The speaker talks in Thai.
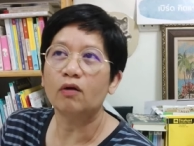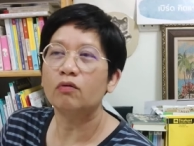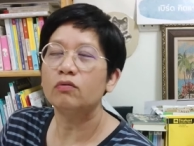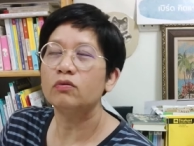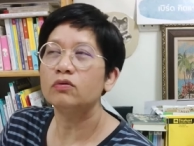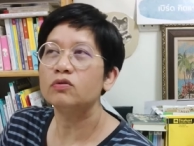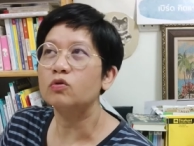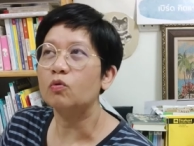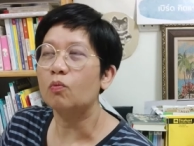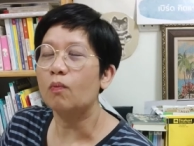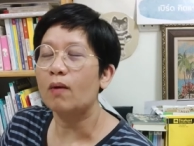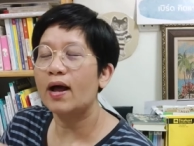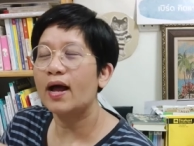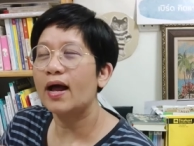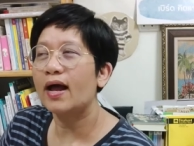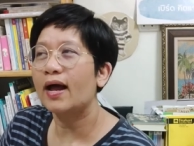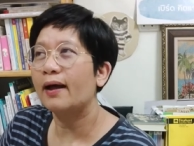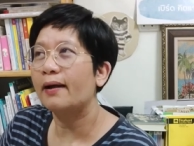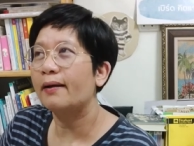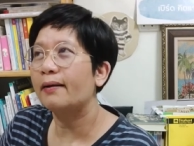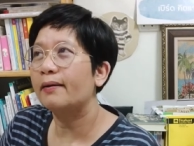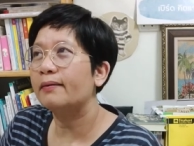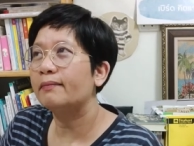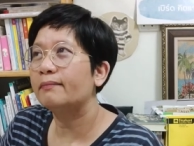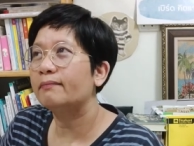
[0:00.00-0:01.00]
รู้สึกว่า
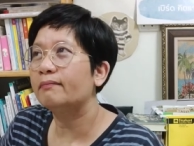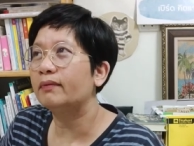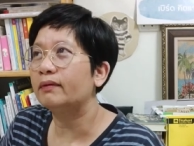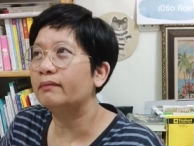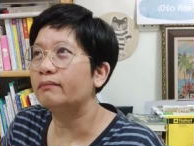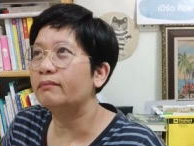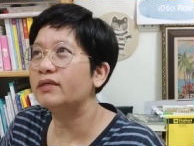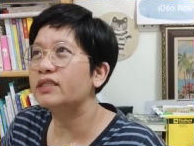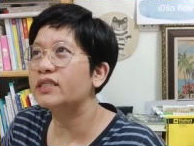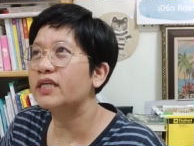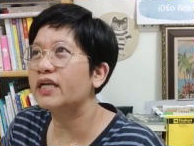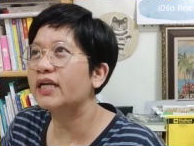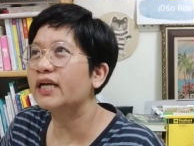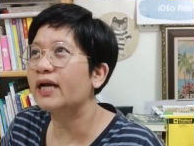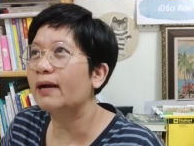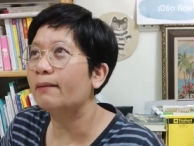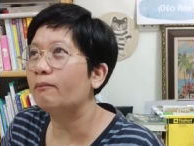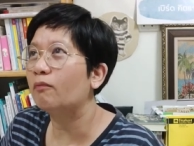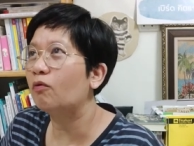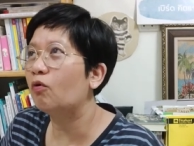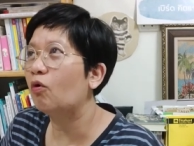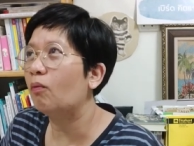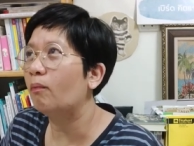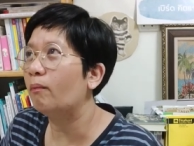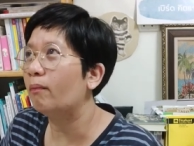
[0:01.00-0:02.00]
มันไม่ใช่คำค
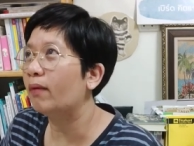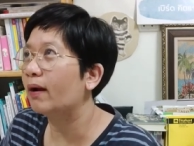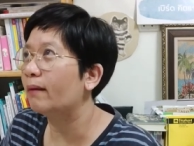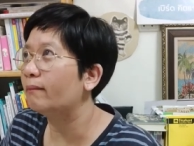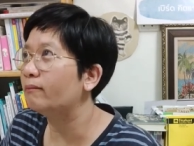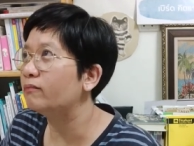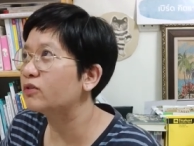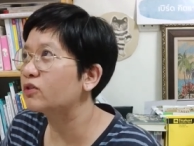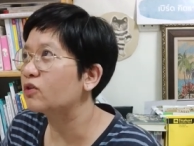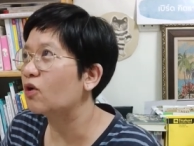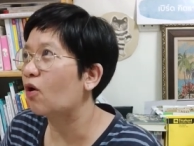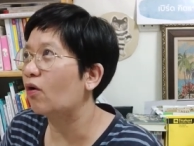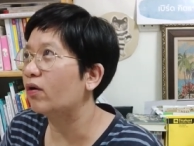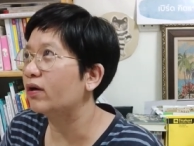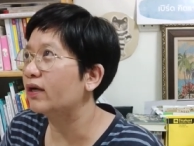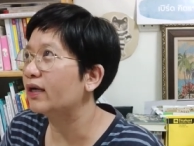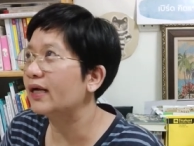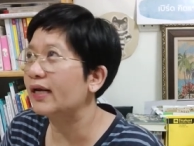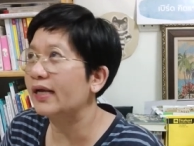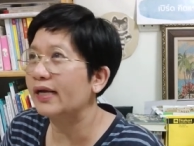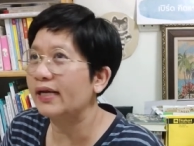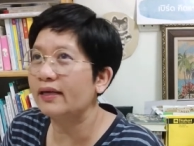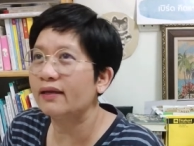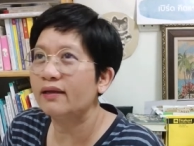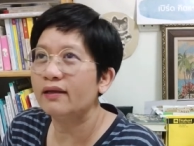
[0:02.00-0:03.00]
มคำสอนอะไร
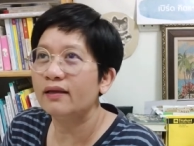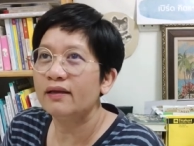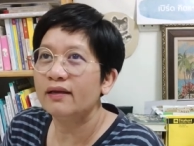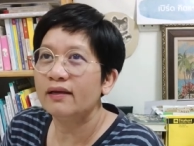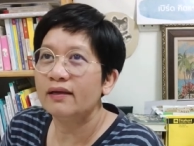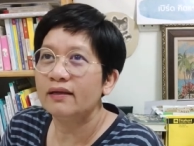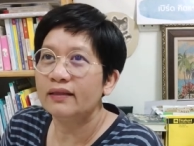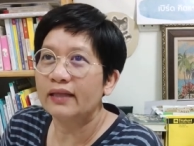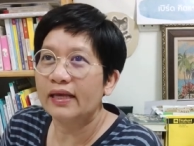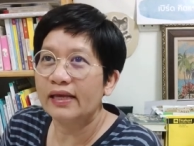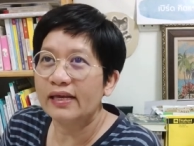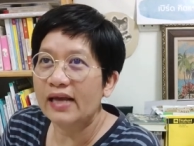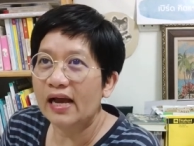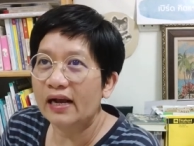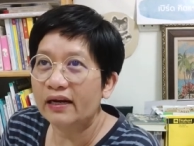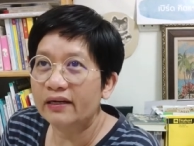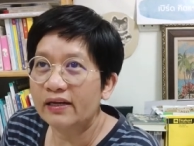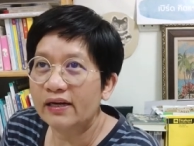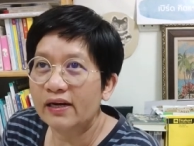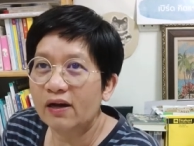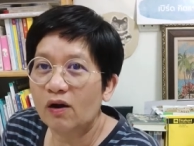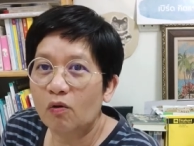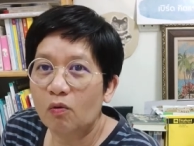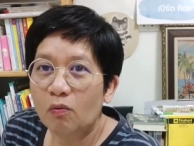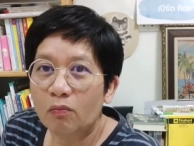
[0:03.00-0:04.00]
แต่อย่างเดีย
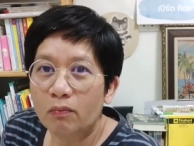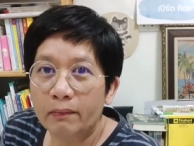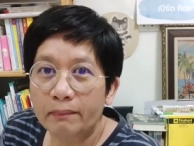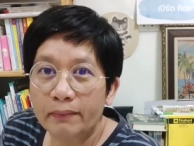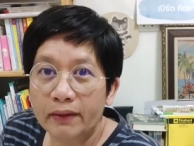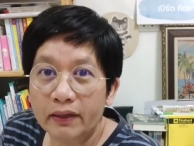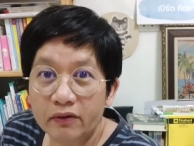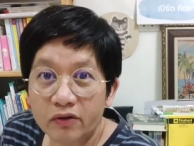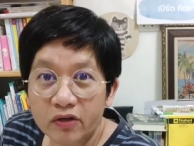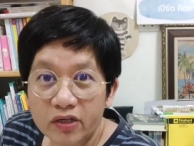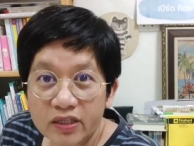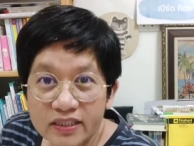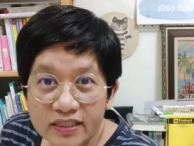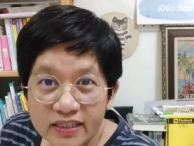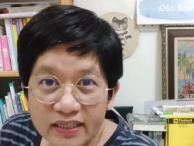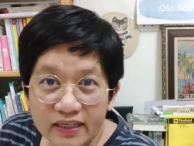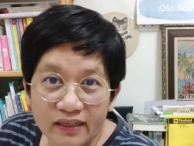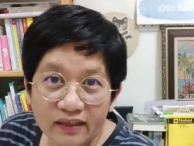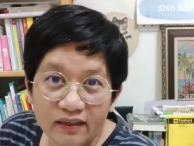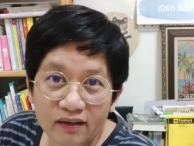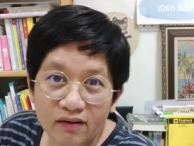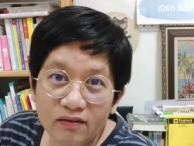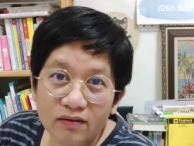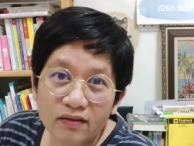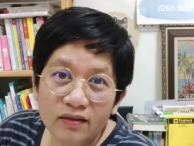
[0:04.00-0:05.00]
วมันเป็นเรื่องจริง
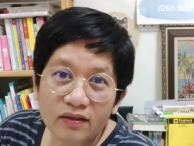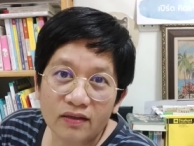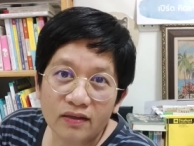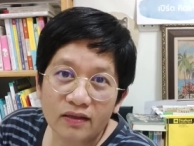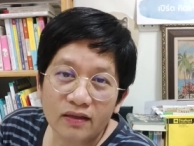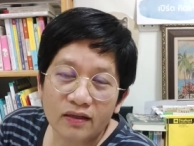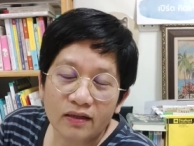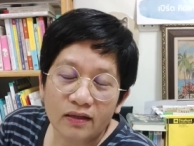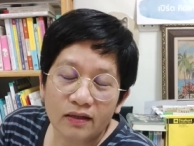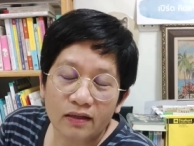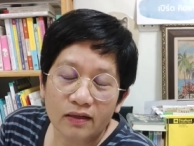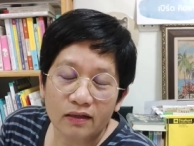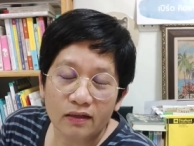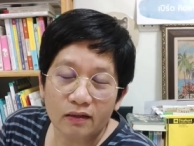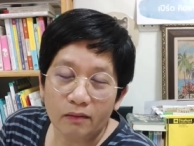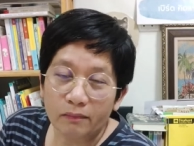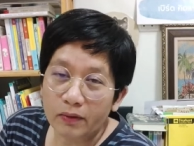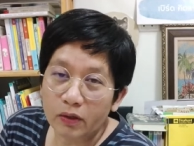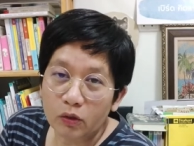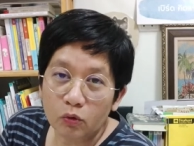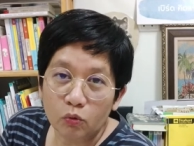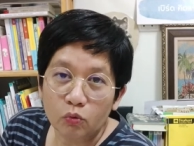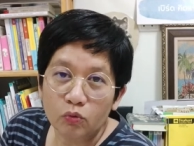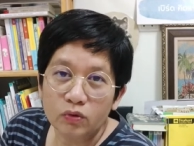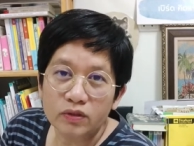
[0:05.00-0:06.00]
เนาะเราไม่
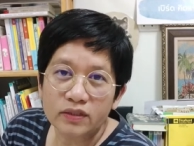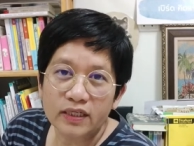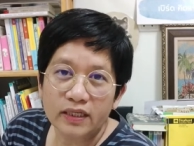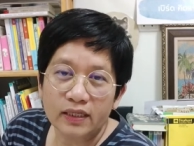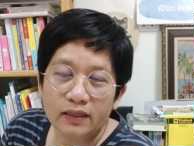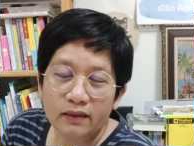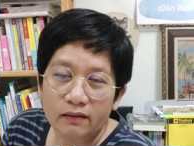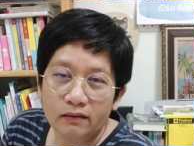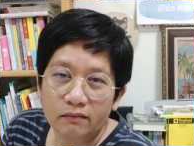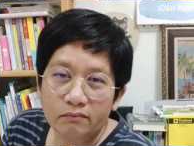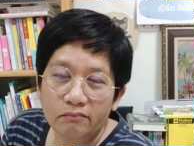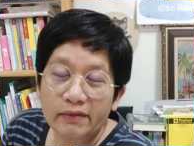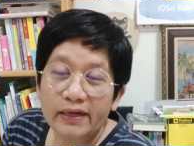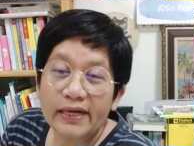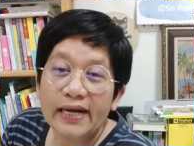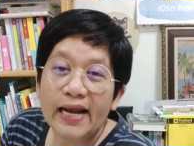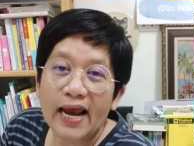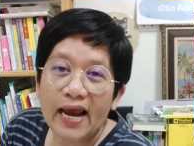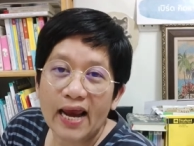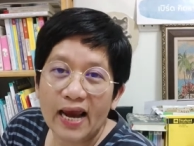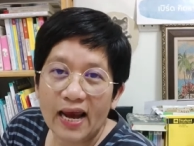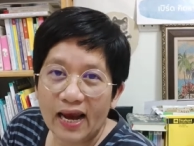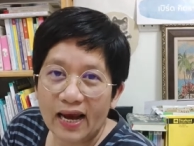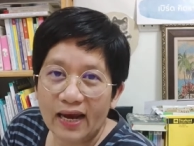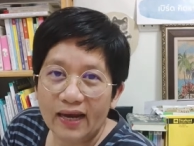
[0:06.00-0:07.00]
รู้จริงไม่แน่
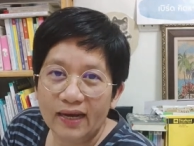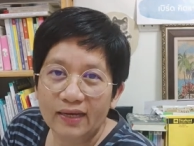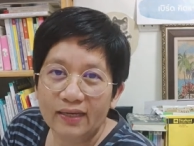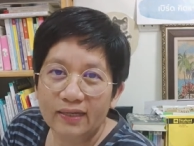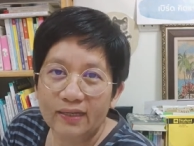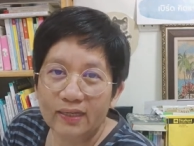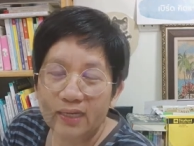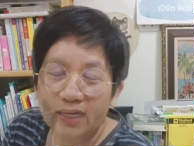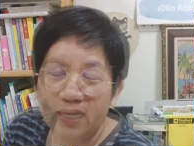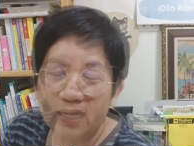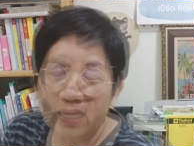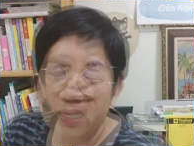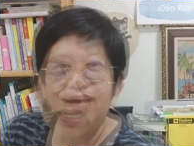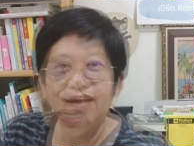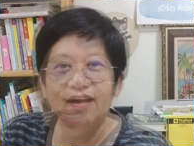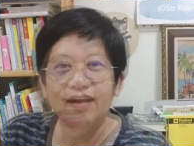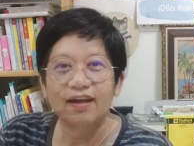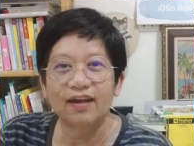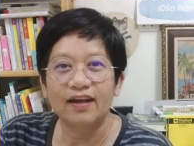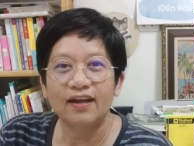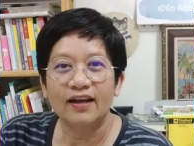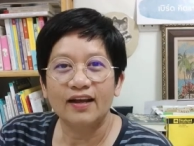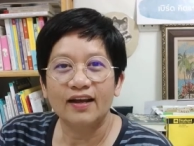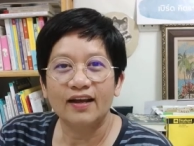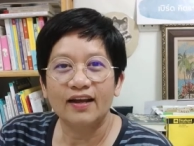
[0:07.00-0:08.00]
นะคะ
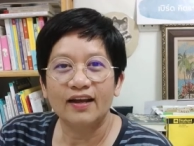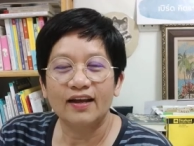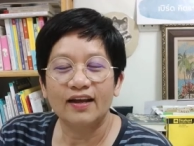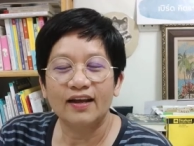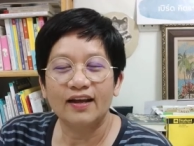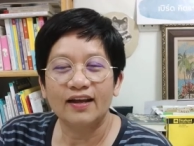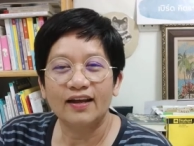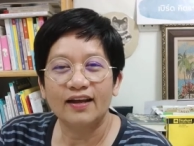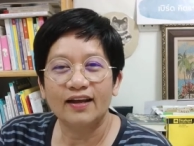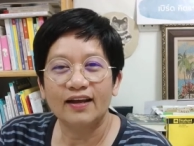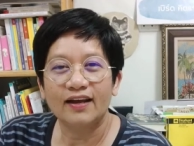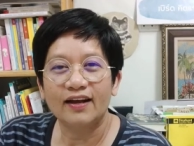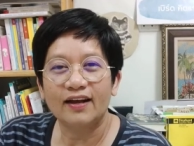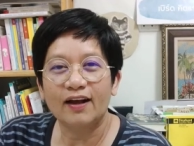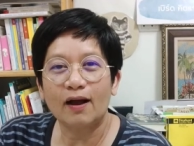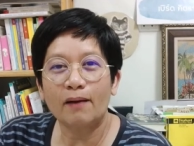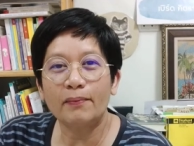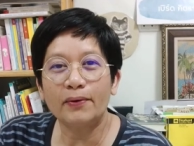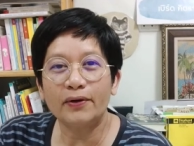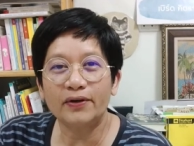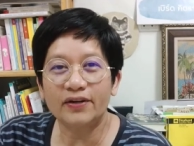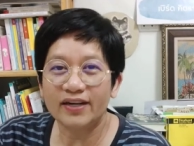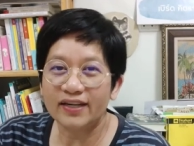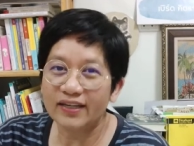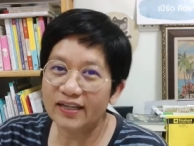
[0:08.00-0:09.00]
ก็เป็น
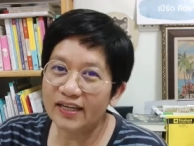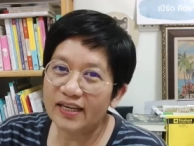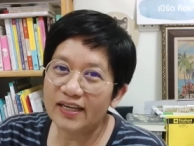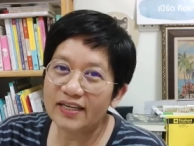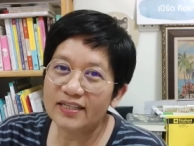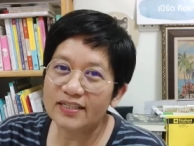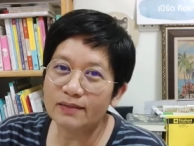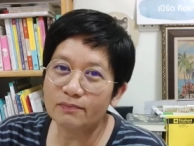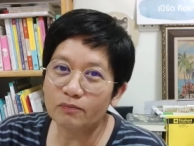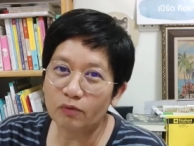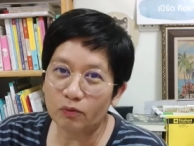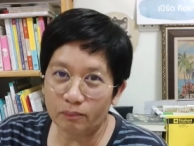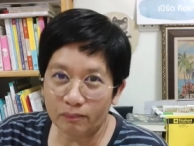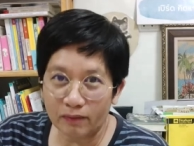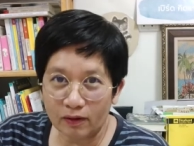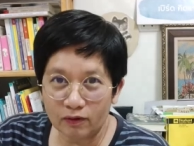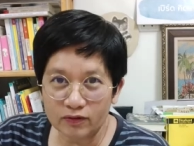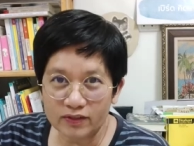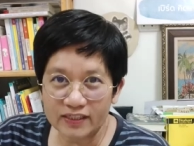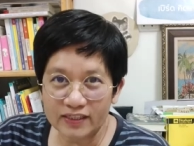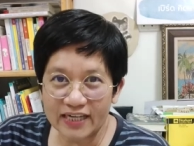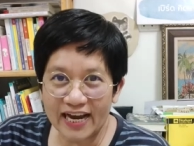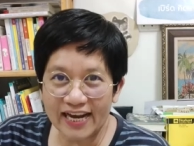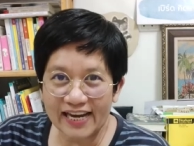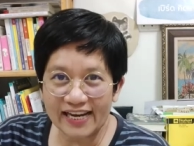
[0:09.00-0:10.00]
เรื่องที่สมุดเบาใจ
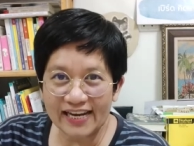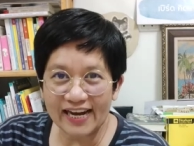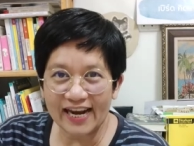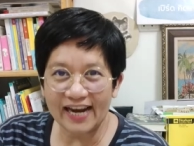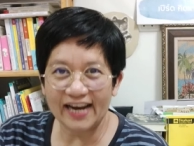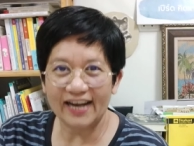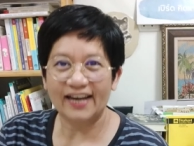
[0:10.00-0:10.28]
เนี่ย